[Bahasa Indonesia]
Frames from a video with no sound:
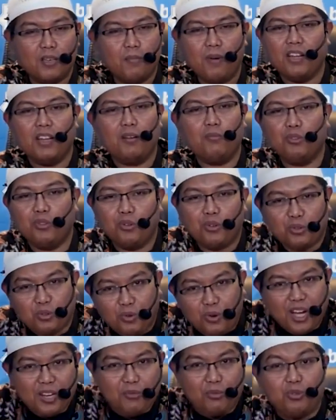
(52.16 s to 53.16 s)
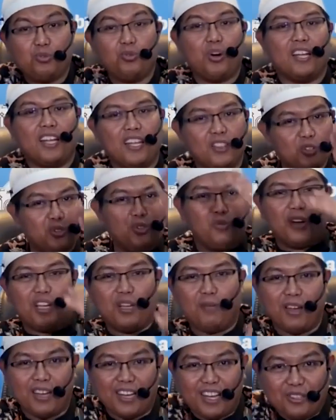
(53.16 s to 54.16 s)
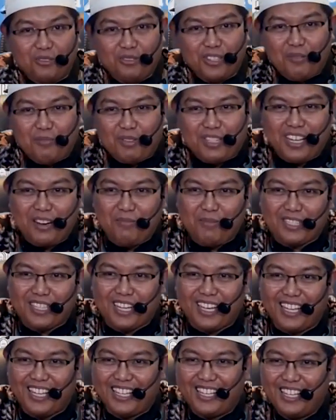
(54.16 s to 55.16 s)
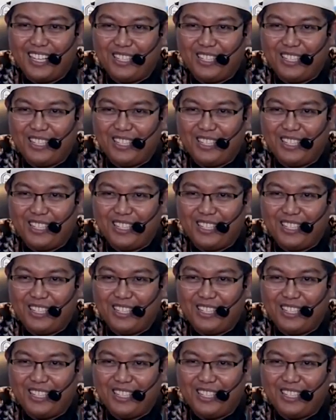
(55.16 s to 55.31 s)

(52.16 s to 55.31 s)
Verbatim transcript: gimana menurut Tuhan? Menurut Tuhan antum itu bagaimana? Langsung saya bicara masalah